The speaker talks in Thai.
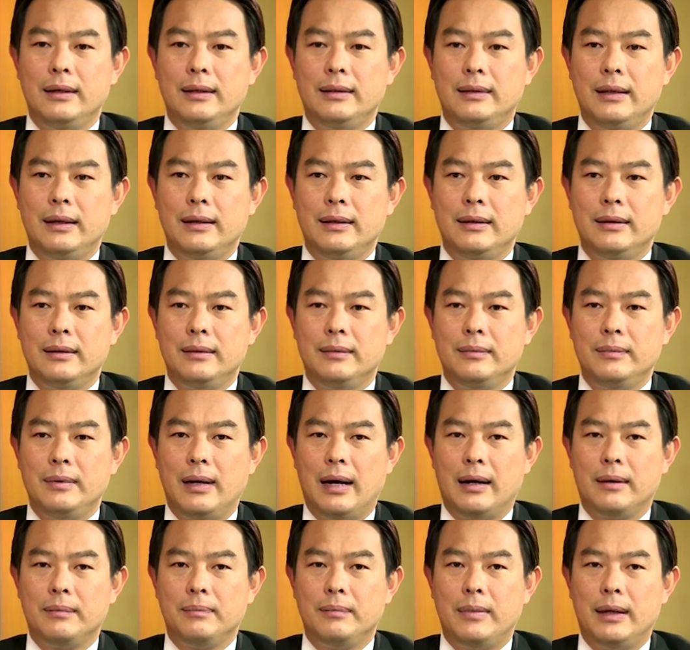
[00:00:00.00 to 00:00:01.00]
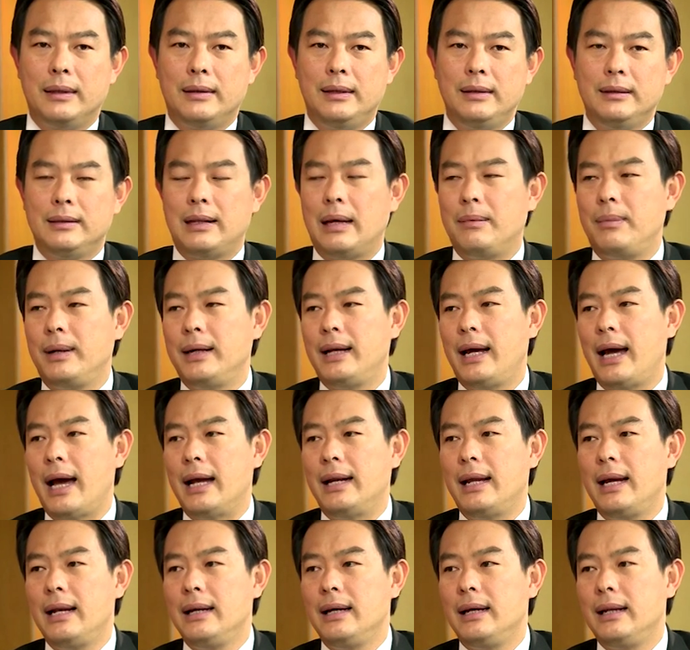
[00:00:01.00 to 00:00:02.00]
จริงๆ อยากมาที่สถาบันอาหาร
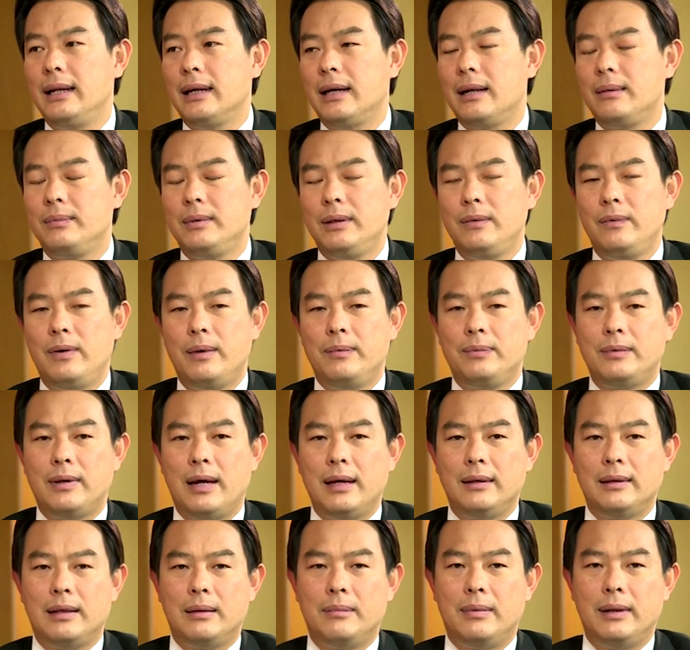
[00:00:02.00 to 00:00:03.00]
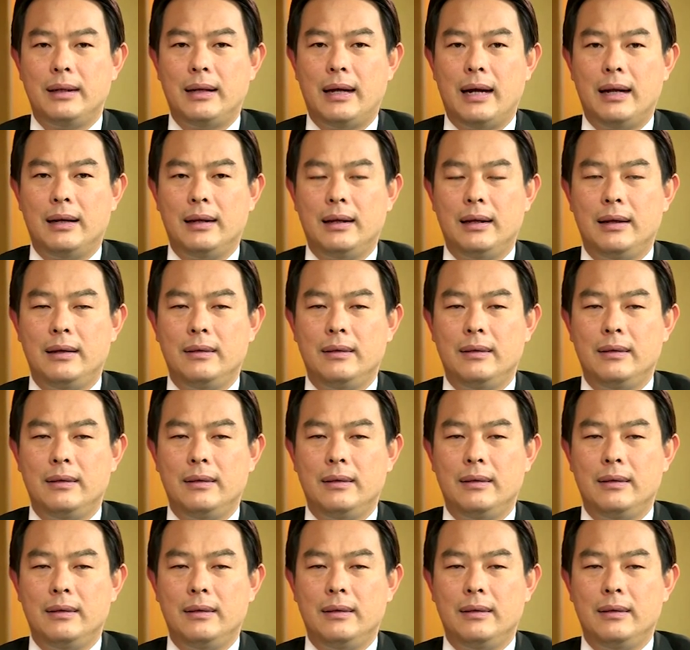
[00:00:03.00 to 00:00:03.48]
ได้เลยนะครับที่เว็บไซต์สถาบันอาหาร